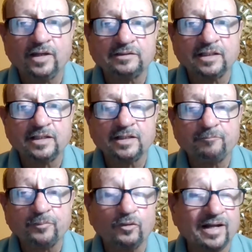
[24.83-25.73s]

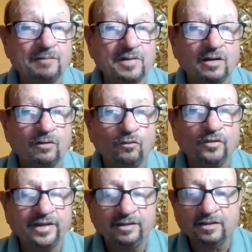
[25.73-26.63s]
este programa
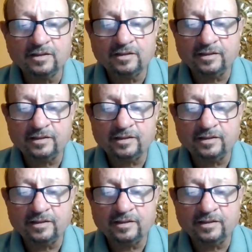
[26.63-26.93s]
hoy